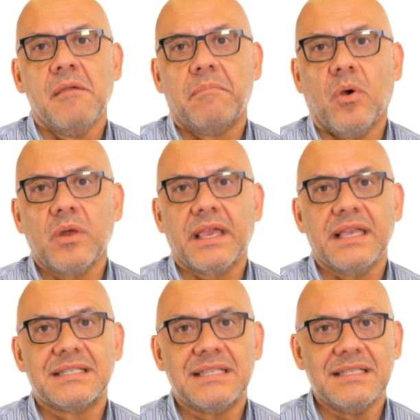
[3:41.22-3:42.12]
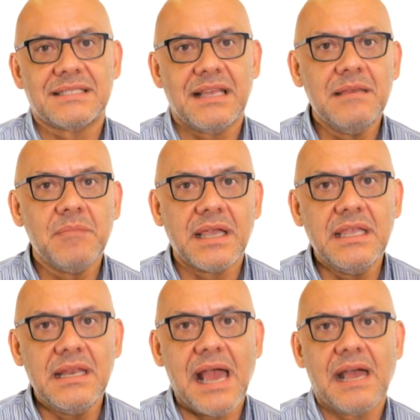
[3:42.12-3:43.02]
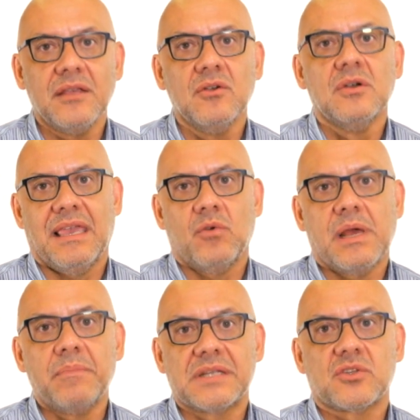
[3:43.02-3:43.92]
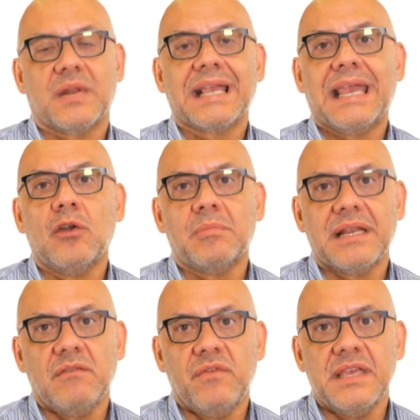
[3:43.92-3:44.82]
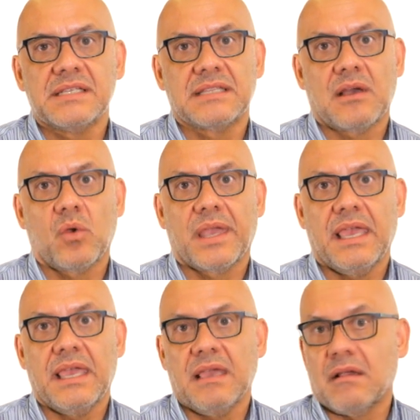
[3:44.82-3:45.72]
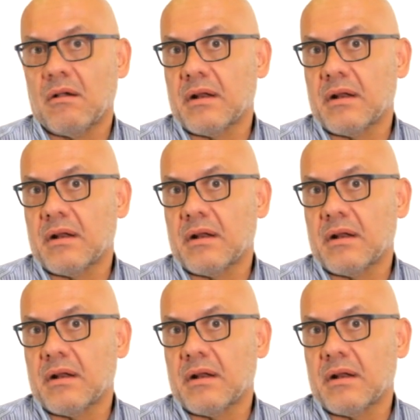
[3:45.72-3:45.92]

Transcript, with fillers: porque existe el imaginario que una persona que lo manifiesta o que